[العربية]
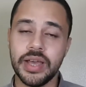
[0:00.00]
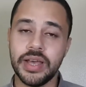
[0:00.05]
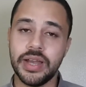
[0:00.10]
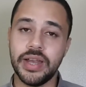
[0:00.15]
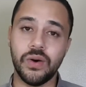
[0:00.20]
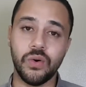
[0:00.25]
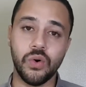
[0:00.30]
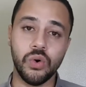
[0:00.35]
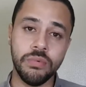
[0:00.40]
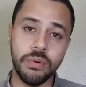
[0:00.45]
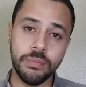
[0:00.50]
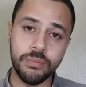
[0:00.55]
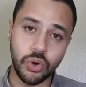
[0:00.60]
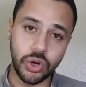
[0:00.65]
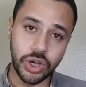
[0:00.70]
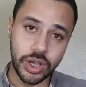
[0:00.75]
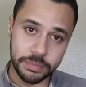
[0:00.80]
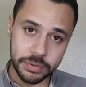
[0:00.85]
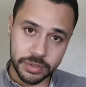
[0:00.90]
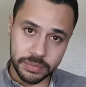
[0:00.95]
لو هم
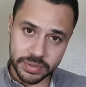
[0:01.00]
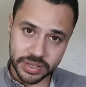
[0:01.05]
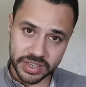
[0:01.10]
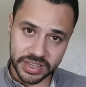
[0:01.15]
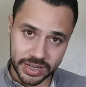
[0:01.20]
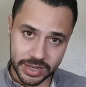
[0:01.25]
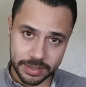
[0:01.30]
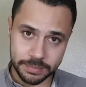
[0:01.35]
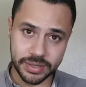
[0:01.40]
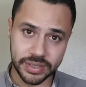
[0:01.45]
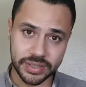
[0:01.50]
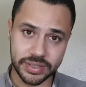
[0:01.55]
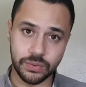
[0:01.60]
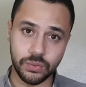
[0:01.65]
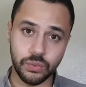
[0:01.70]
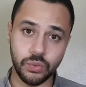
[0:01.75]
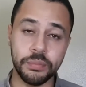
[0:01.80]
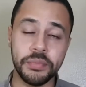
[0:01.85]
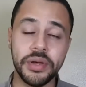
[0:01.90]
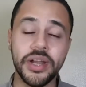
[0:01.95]
معجبين بكلامك
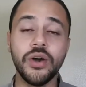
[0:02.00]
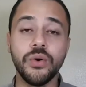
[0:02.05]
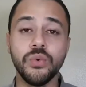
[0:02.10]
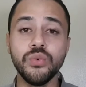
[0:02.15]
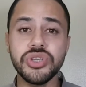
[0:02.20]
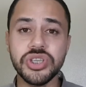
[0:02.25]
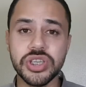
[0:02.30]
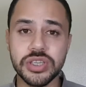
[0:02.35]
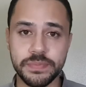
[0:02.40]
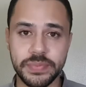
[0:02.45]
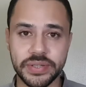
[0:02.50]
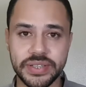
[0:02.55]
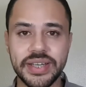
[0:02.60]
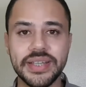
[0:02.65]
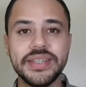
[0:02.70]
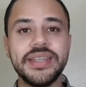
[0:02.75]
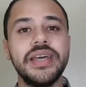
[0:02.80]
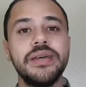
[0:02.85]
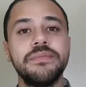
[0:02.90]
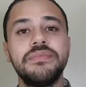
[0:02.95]
وما لقوش
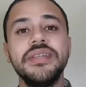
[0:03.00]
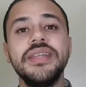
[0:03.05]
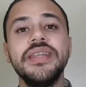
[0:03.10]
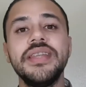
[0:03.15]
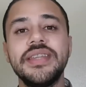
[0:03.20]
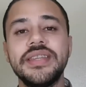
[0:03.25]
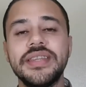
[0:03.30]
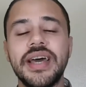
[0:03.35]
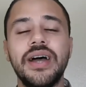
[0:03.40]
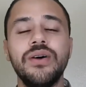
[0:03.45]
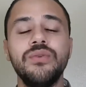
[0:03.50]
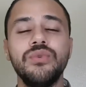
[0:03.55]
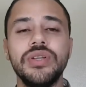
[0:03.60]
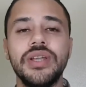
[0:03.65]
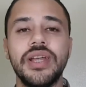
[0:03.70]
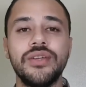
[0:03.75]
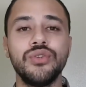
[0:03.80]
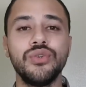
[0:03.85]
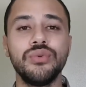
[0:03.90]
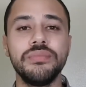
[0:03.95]
اثباتات هيبتدي تتحول
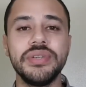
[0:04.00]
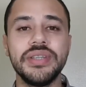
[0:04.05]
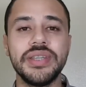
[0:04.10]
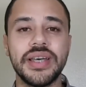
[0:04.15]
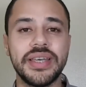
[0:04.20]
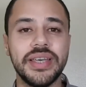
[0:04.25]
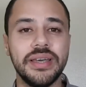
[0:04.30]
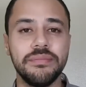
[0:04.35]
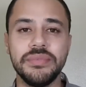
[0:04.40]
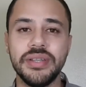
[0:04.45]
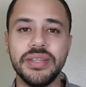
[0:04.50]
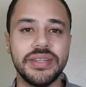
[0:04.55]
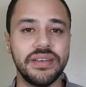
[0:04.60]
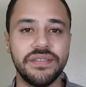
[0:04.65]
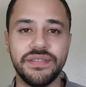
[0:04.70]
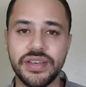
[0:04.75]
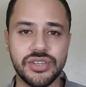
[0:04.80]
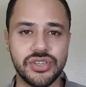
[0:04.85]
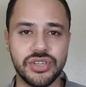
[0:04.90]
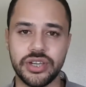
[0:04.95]
لعندهم انك يا ابني انت
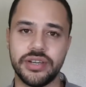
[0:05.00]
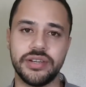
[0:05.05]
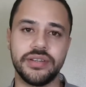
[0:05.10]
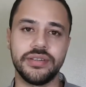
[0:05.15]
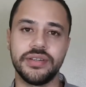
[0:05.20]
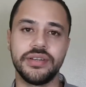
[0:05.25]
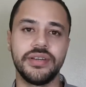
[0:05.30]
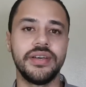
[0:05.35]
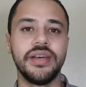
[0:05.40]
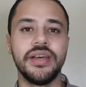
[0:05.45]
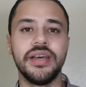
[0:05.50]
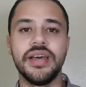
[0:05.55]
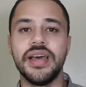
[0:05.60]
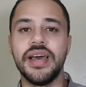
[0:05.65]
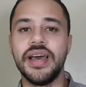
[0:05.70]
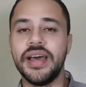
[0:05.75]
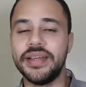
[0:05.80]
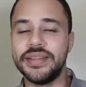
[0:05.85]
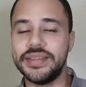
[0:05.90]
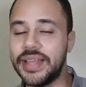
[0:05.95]
فاشل
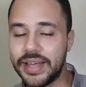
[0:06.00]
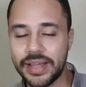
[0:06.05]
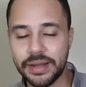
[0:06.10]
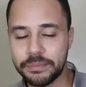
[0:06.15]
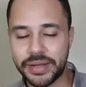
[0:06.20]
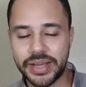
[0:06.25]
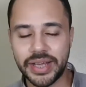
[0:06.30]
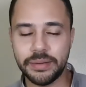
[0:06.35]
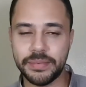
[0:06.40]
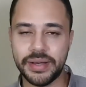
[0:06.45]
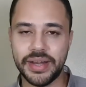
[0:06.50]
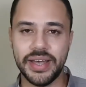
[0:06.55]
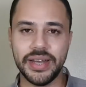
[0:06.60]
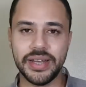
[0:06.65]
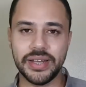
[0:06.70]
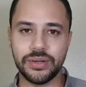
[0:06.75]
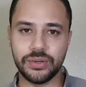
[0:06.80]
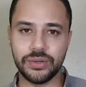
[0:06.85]
ده بتكلم عن اهلك